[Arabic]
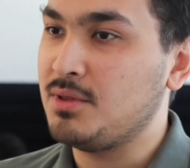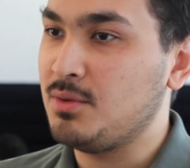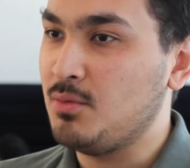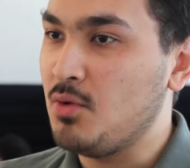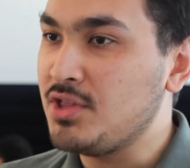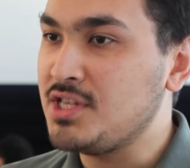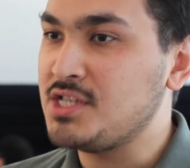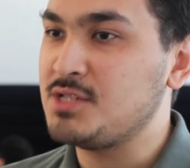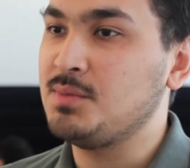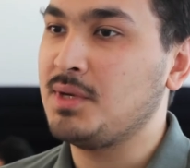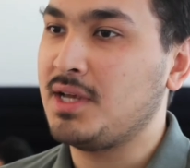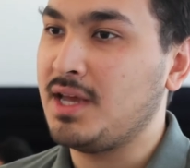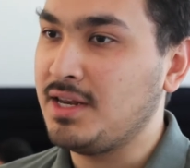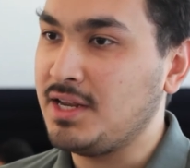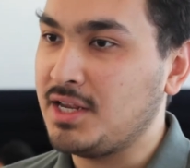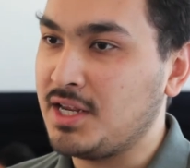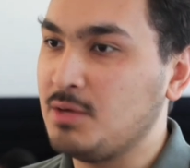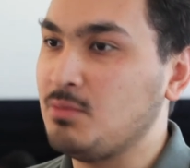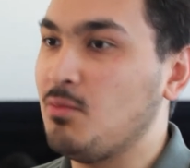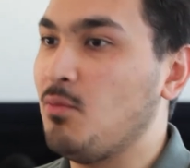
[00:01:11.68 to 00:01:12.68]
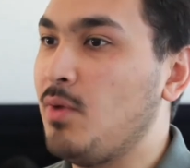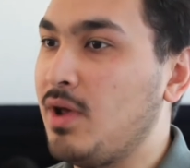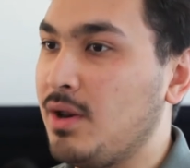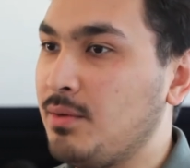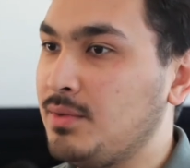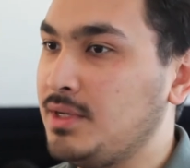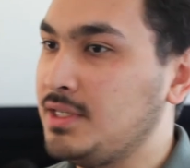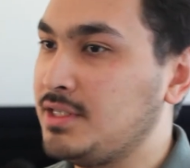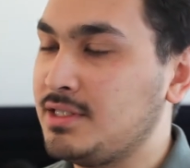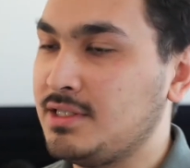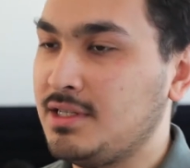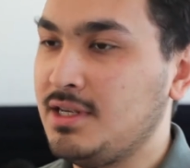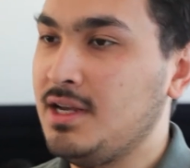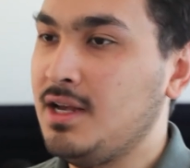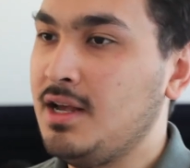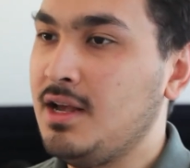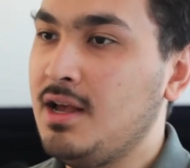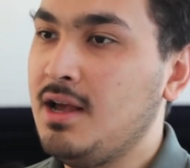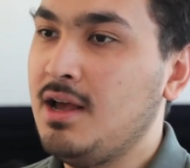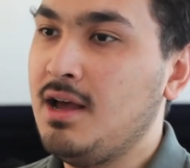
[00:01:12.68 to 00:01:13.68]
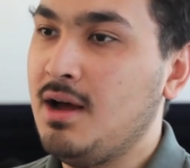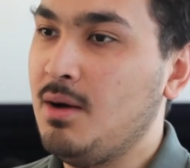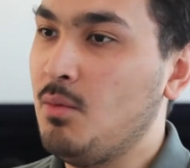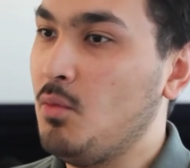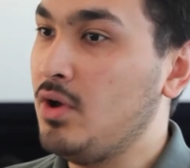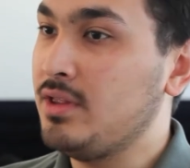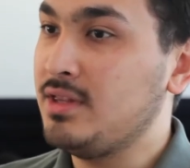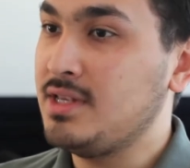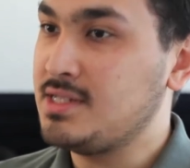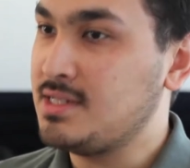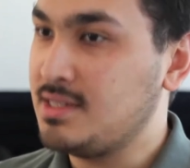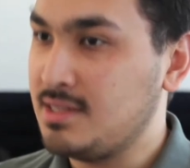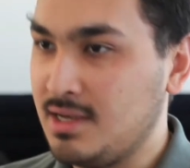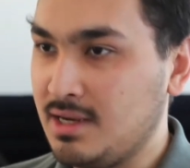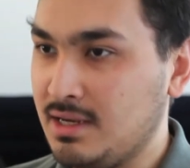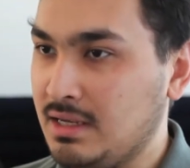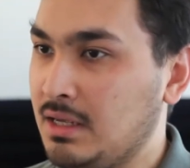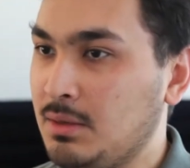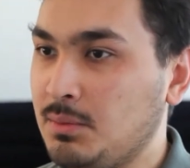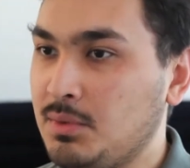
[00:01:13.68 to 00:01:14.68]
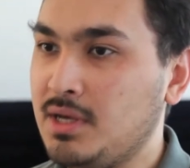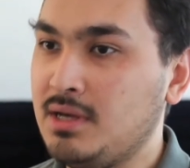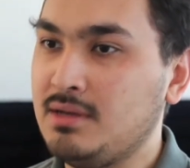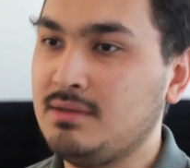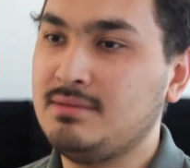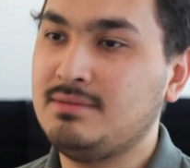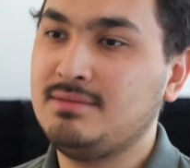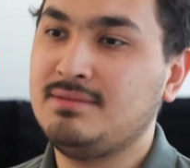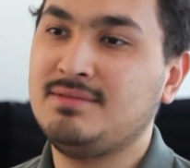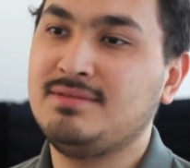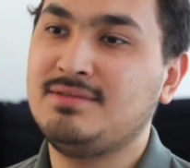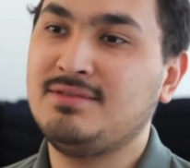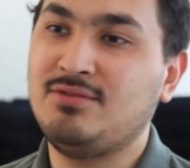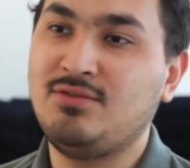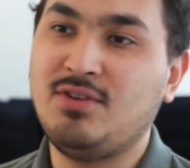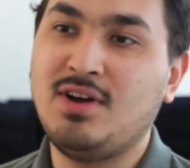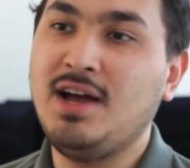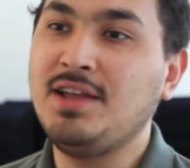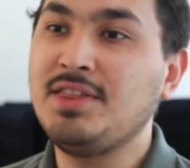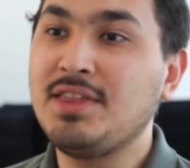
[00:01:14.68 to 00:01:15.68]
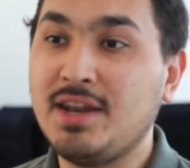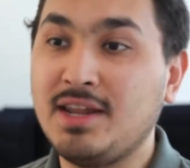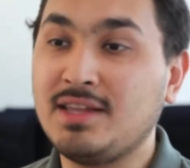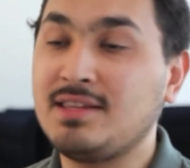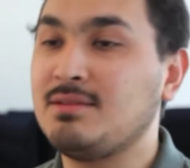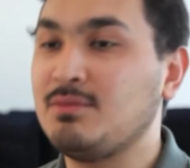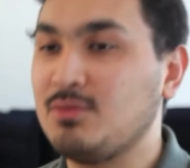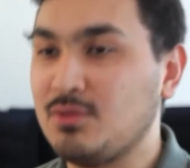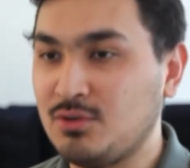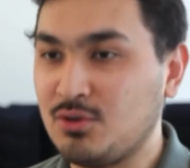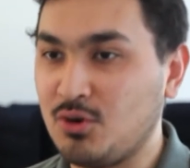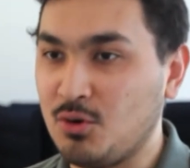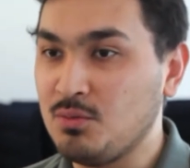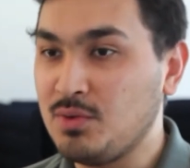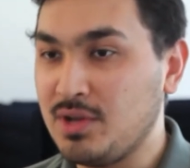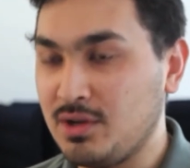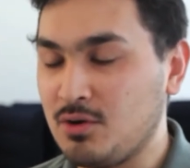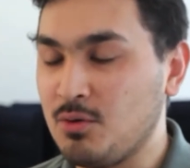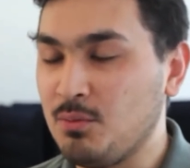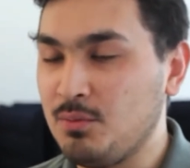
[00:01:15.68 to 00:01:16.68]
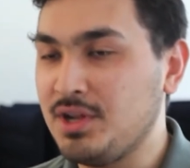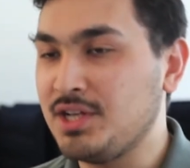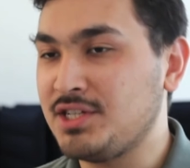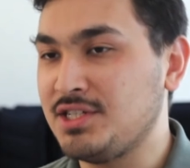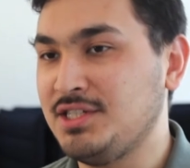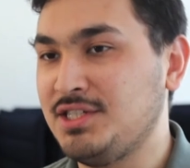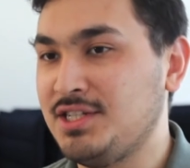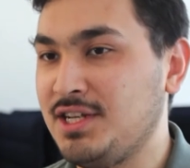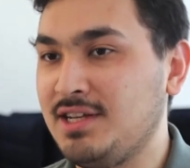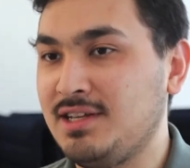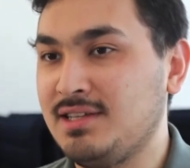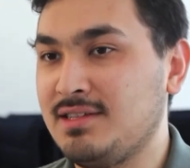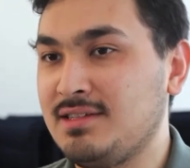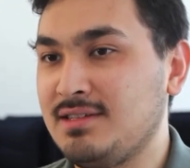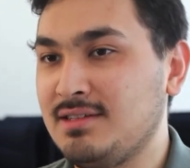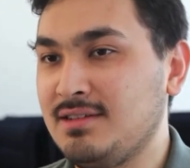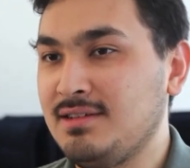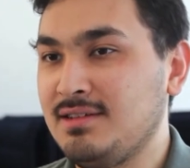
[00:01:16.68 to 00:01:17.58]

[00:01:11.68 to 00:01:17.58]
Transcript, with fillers: مثل مهندس ميكانيكي مبرمج مهندس كيمياء فعندنا كومبينيشن جيد